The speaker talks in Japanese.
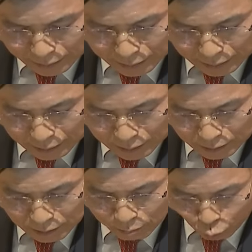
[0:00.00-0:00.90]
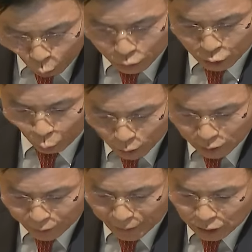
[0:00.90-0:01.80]
私たち足りない私た
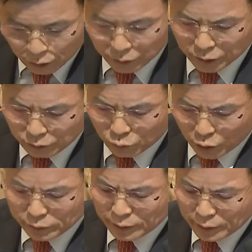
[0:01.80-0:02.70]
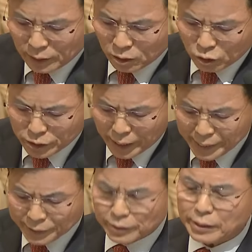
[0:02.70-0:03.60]
ちを呼ばれたのだと思います